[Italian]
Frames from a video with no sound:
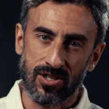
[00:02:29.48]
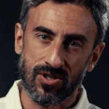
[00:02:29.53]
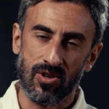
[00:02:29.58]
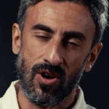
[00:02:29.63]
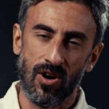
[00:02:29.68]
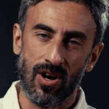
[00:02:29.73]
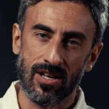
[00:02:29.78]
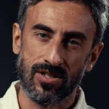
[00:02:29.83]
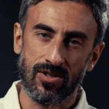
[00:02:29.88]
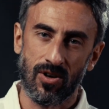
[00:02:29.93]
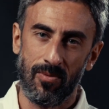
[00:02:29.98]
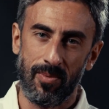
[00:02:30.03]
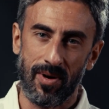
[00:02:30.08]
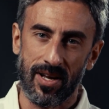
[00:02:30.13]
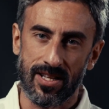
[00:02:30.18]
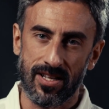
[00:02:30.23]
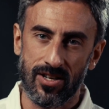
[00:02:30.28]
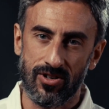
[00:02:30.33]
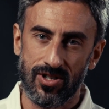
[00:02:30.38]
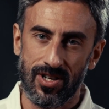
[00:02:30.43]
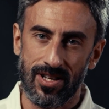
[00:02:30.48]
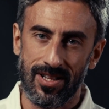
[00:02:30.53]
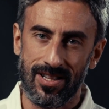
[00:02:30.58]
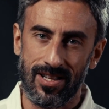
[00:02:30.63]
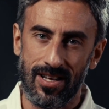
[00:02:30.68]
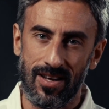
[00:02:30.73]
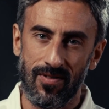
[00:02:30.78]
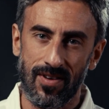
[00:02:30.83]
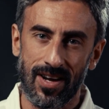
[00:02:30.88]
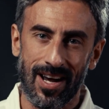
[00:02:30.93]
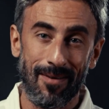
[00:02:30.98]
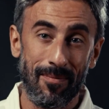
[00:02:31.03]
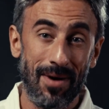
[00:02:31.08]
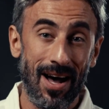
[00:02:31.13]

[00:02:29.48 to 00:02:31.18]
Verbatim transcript: sola scoperta scientifica,